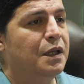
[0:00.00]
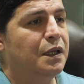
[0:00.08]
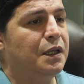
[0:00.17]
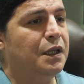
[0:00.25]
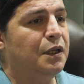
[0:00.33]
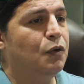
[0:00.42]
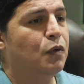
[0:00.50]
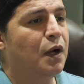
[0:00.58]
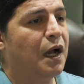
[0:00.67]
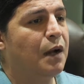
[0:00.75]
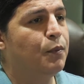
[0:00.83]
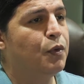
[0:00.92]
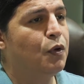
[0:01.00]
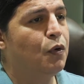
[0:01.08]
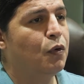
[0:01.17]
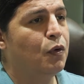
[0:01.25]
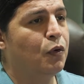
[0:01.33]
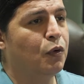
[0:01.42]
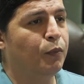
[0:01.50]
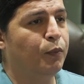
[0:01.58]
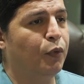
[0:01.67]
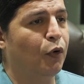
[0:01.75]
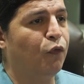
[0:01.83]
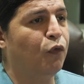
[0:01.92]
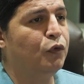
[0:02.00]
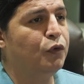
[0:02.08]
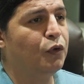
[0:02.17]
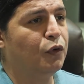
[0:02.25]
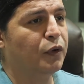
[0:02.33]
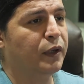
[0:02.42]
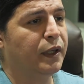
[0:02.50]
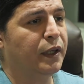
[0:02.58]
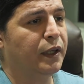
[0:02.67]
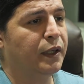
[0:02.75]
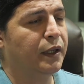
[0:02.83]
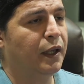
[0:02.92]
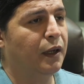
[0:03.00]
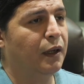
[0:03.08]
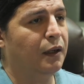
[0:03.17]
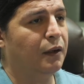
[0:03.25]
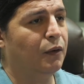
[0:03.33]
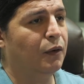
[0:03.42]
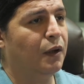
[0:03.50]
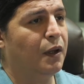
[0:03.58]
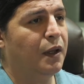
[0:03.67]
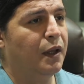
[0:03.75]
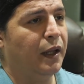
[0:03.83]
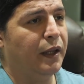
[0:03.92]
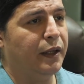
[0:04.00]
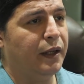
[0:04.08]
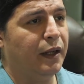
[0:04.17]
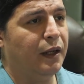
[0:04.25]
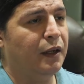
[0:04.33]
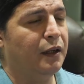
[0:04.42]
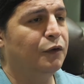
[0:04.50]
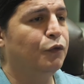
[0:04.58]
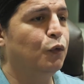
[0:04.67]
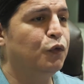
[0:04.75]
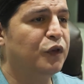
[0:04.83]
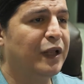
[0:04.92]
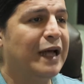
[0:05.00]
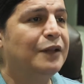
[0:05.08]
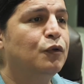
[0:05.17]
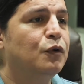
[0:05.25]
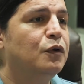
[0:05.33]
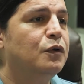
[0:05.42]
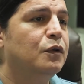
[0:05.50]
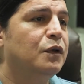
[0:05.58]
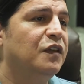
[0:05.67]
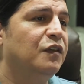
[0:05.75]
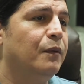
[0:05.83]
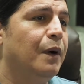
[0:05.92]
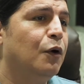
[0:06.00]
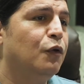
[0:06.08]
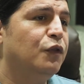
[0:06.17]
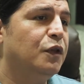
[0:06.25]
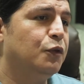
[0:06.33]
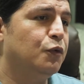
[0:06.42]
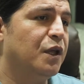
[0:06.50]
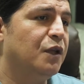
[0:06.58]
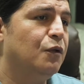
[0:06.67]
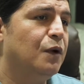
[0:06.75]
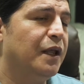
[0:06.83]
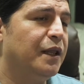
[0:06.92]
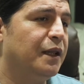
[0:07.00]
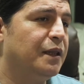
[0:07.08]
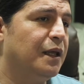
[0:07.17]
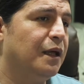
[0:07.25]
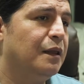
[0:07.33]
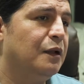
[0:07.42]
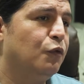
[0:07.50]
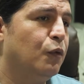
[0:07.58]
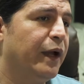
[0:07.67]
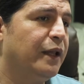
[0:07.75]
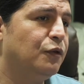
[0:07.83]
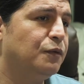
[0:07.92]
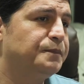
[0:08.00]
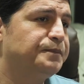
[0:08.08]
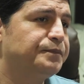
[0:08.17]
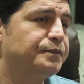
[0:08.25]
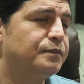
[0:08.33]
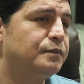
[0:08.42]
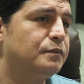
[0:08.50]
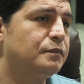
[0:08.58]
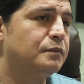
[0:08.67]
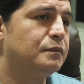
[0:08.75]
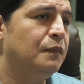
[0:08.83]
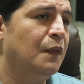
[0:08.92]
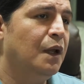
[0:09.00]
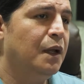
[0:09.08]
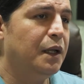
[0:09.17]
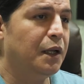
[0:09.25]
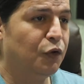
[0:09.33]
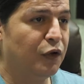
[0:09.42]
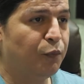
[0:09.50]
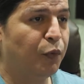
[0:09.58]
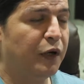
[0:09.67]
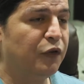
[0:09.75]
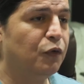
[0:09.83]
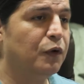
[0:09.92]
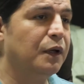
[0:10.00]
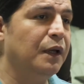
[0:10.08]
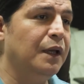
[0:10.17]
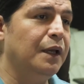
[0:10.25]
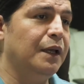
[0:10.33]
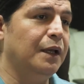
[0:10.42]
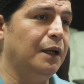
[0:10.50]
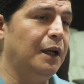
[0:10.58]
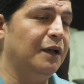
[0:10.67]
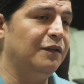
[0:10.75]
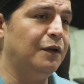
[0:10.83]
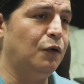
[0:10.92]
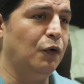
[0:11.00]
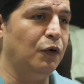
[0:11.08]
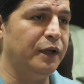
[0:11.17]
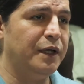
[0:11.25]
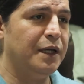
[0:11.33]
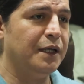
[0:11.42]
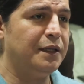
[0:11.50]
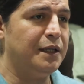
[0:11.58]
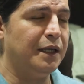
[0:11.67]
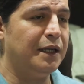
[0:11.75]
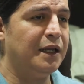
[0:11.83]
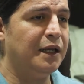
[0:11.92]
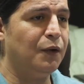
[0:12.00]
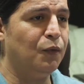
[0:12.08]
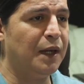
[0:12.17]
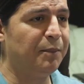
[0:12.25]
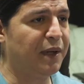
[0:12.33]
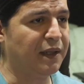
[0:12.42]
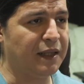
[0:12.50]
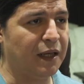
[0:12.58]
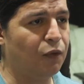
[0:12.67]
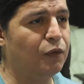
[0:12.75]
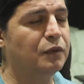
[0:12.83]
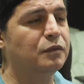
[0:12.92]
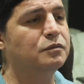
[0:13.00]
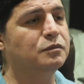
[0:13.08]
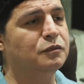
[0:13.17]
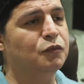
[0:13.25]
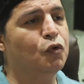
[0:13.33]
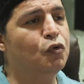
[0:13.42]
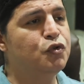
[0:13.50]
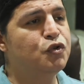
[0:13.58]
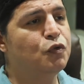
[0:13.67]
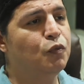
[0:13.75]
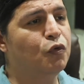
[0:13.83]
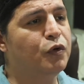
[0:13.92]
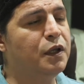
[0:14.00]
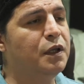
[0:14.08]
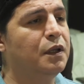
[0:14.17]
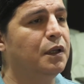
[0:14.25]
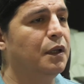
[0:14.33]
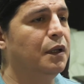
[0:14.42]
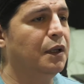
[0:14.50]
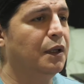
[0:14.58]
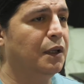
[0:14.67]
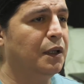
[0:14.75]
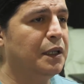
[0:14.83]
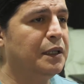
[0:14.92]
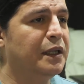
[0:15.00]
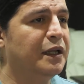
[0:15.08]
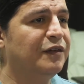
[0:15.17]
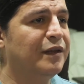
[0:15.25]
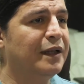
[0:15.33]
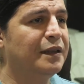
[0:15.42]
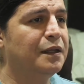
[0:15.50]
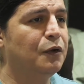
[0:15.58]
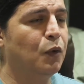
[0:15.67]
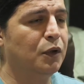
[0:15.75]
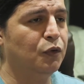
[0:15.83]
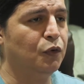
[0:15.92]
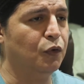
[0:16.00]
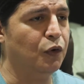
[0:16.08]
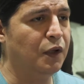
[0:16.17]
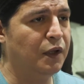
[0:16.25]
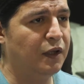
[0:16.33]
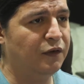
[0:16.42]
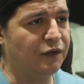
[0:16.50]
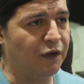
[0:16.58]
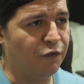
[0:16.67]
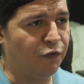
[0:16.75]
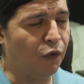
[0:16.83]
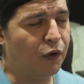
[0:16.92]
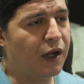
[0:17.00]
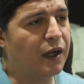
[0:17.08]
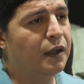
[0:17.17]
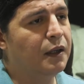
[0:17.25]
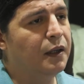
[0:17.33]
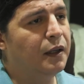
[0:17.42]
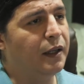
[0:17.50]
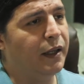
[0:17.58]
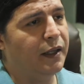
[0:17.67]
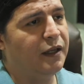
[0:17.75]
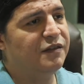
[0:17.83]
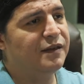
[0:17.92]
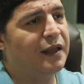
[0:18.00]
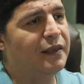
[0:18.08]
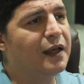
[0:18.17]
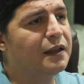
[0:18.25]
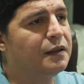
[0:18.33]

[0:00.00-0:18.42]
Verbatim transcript: y un cambio profundo en el, sustrato ¿no? donde se va constituyendo la identidad del sujeto. Entonces por eso eh, la psicología tiene un apartado mucho, muy eh, interesante cuando se enfoca en esta edad.